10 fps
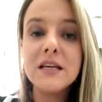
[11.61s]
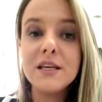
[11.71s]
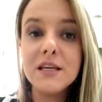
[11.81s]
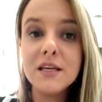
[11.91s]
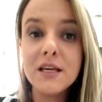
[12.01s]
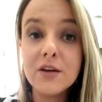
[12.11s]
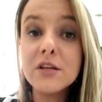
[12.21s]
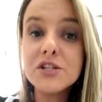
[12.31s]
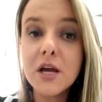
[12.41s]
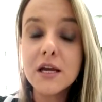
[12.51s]
e quero
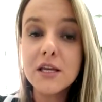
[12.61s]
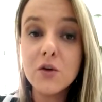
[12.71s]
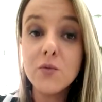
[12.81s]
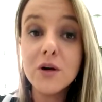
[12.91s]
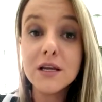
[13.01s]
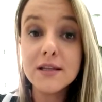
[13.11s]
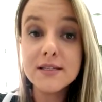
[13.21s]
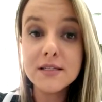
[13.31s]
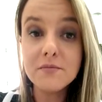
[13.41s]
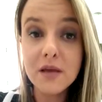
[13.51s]
deixar aqui o meu
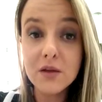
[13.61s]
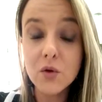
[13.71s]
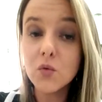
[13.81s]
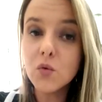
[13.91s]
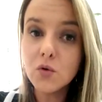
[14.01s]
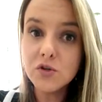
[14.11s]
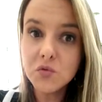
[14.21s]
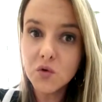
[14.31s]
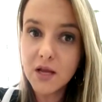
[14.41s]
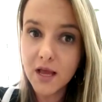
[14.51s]
agradecimento ao Núcleo de
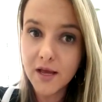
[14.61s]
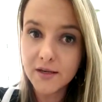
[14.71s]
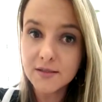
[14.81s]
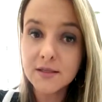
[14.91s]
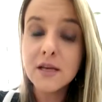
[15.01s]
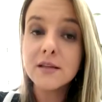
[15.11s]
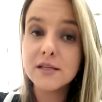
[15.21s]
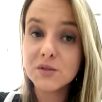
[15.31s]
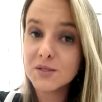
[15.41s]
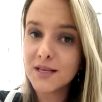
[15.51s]
Mulheres da
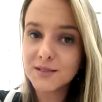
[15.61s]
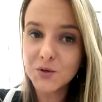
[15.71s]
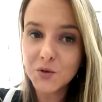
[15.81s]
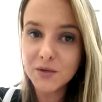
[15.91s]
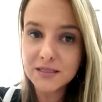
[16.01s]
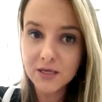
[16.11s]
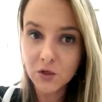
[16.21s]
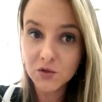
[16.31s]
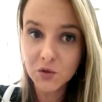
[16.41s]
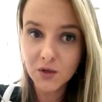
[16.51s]
Associação
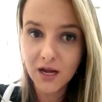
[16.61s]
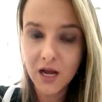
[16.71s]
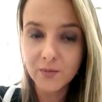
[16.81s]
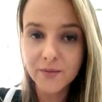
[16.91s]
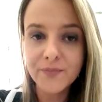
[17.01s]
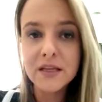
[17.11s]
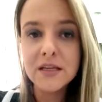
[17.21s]
Comercial de Sorocaba.